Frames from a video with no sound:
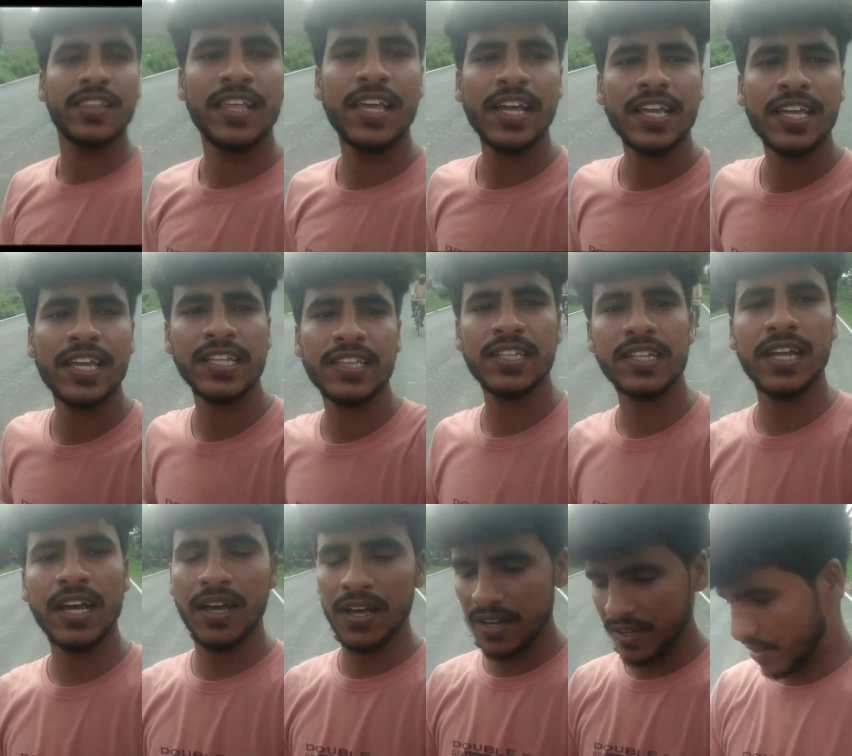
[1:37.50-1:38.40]
देख
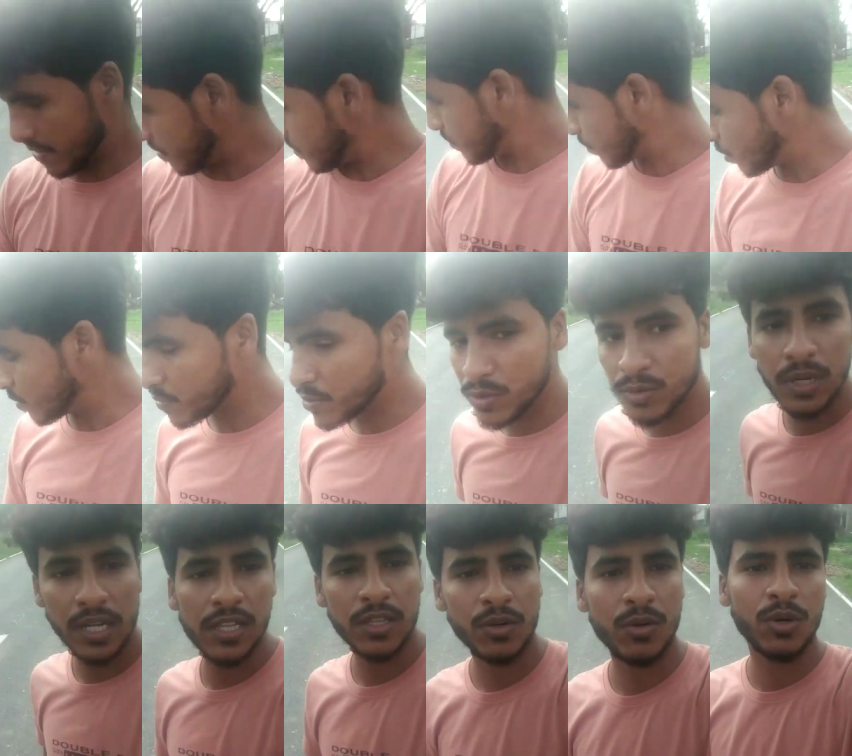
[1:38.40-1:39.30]
कितना
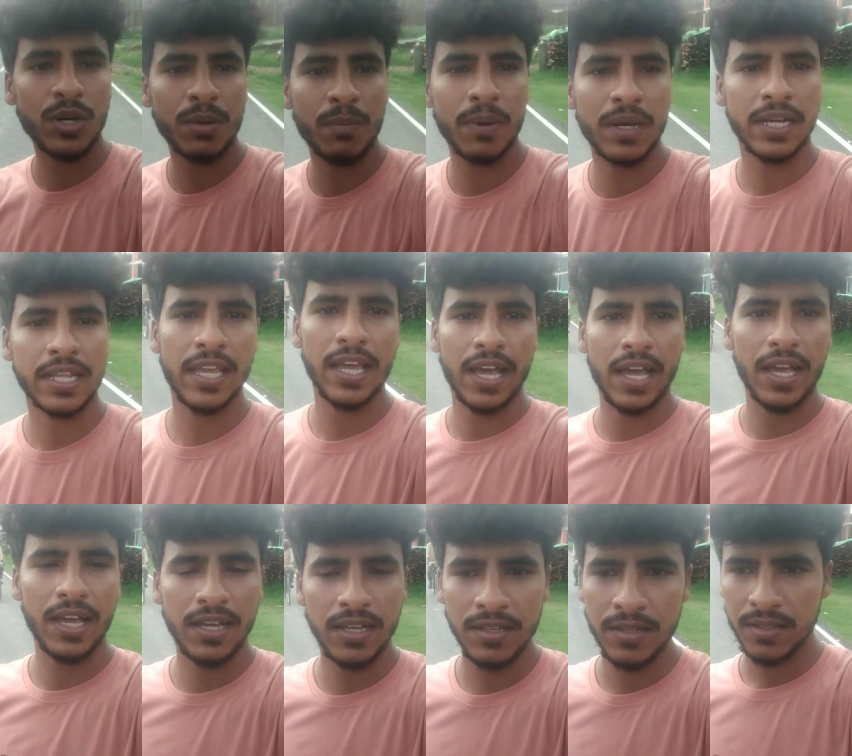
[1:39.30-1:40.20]
खूबसूरत रोड बन गया
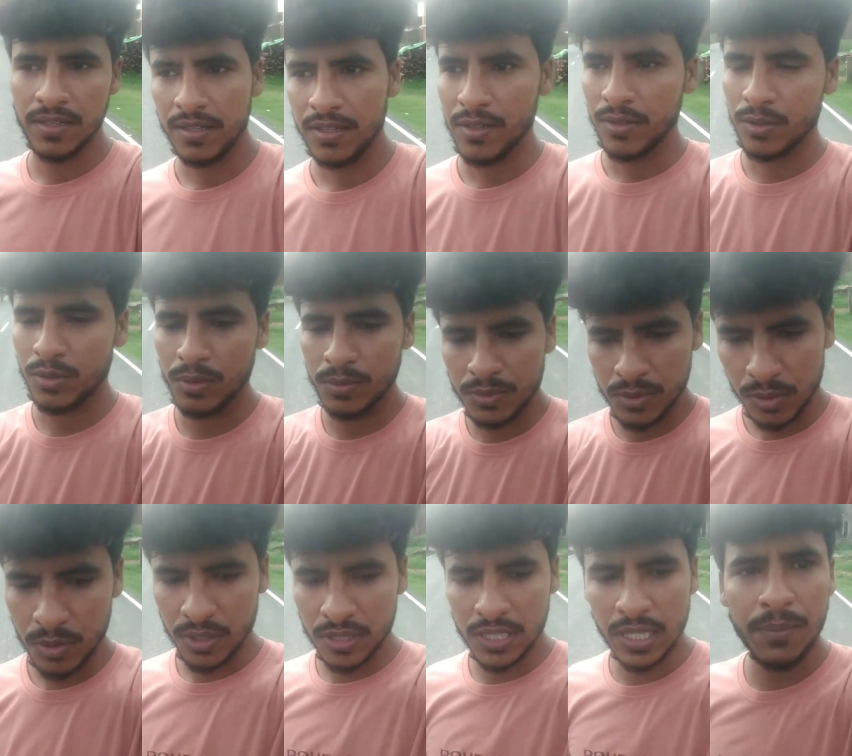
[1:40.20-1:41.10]
है
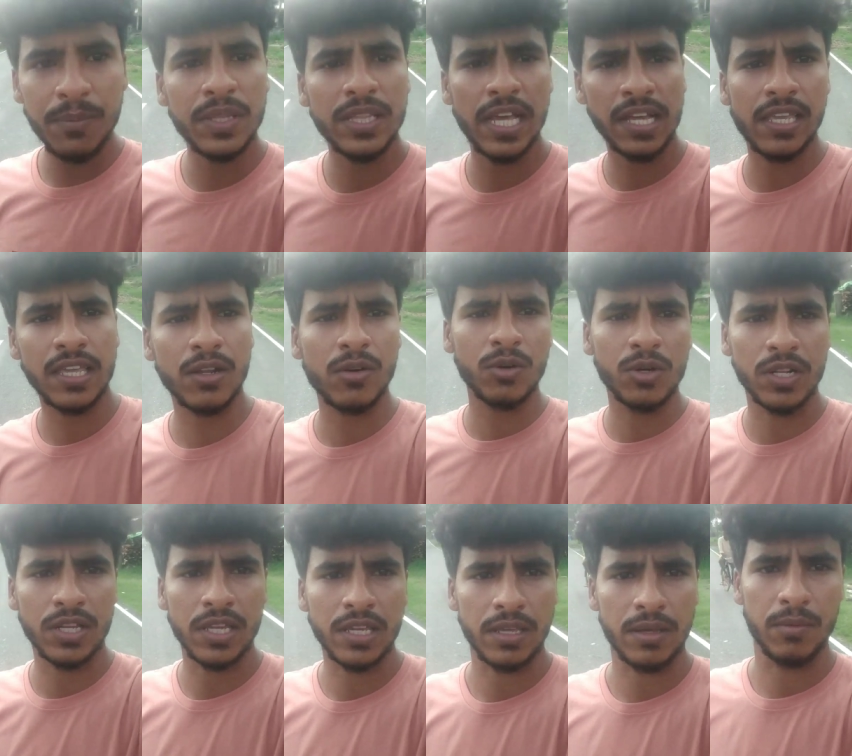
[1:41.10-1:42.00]
खूबसूरती भी देखिए
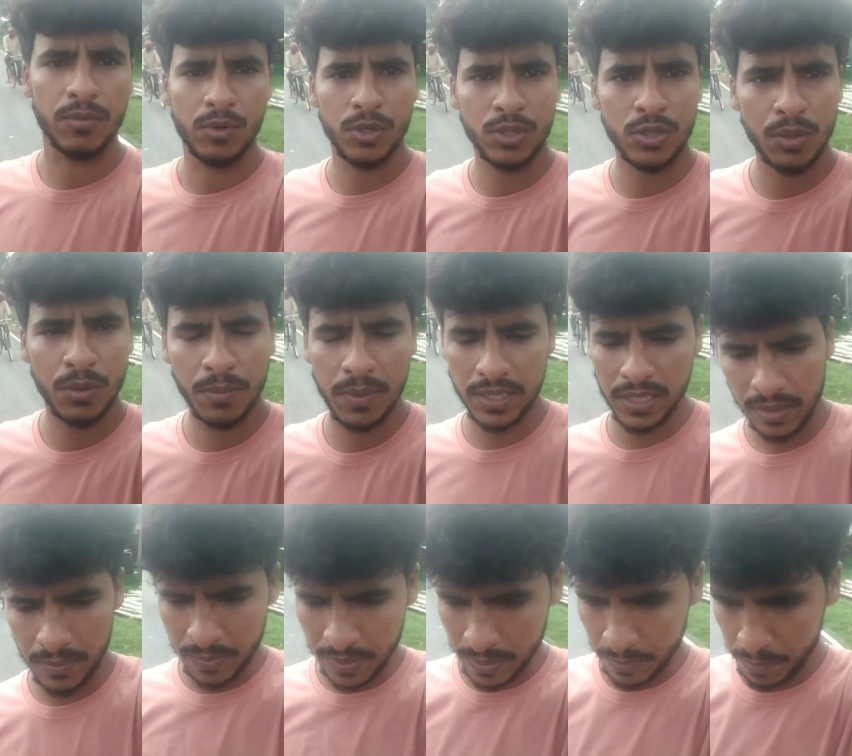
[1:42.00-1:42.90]
रोड की वो तो
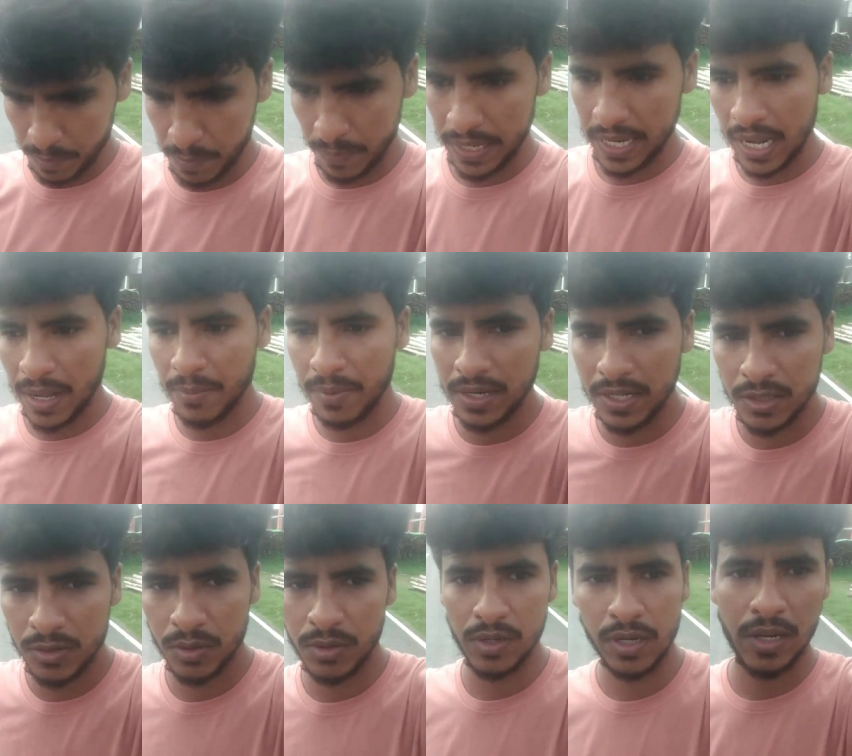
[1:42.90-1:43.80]
मतलब
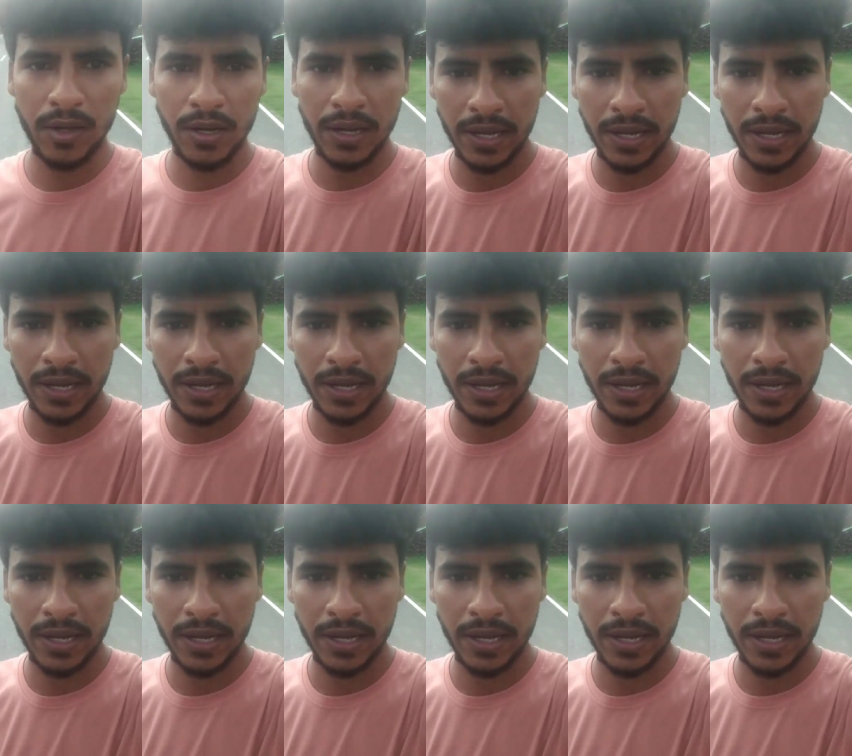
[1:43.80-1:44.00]
बराबरी तो